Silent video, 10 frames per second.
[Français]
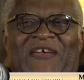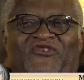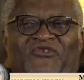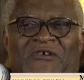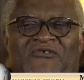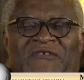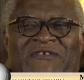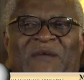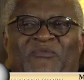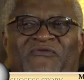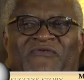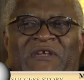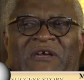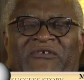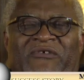Je raconte ça pour vous
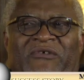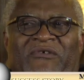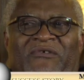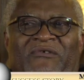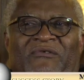dire que